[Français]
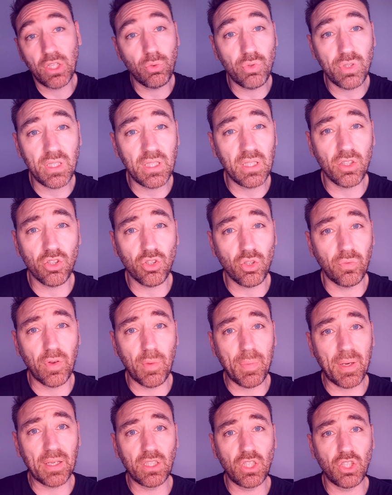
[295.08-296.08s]
aussi, hein, j'en fais
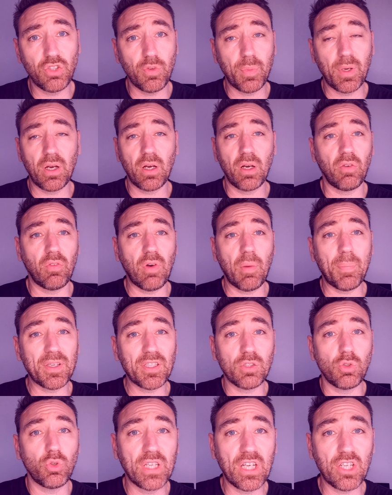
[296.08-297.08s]
partie, je vais pas, on va pas
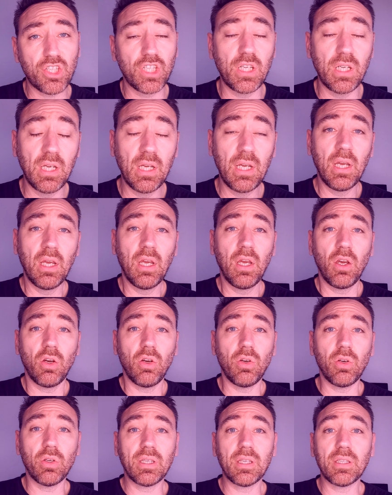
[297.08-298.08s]
se le cacher.
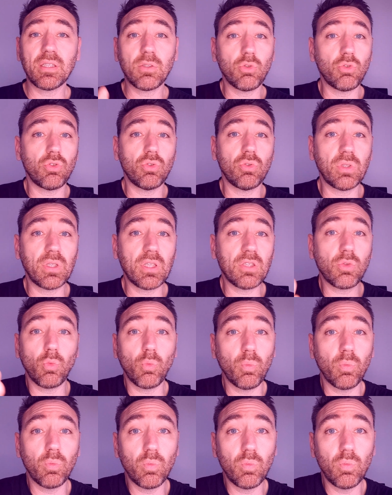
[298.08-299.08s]
Euh, qu'est-ce que, qu'est-ce
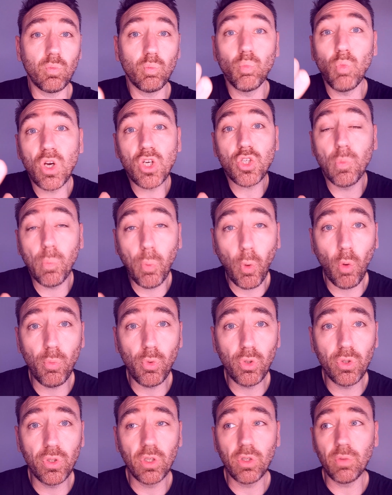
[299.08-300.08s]
qu'on, moi je
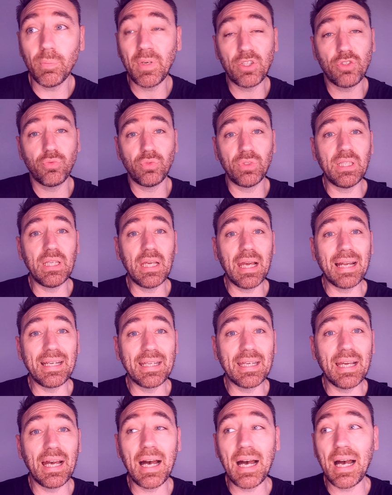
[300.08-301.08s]
promulgue ben, Je vous dis, les
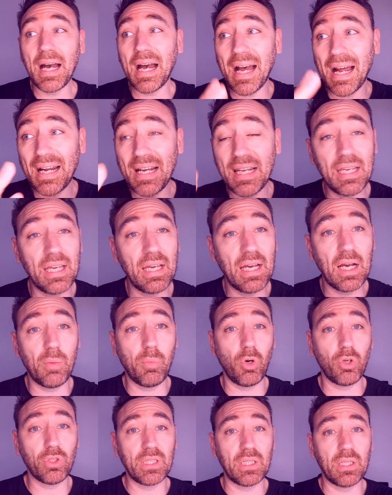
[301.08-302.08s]
gars, allez
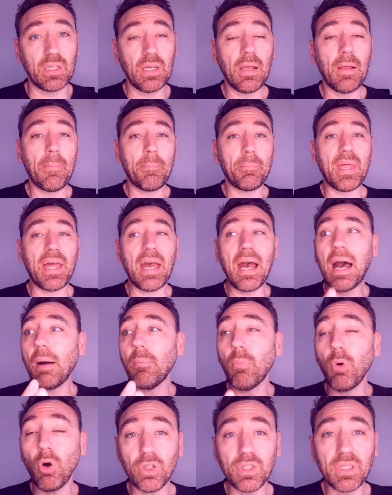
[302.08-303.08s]
aborder, mais
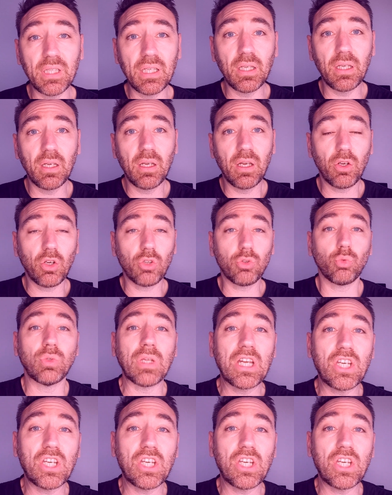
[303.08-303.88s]
aborder quand on n'a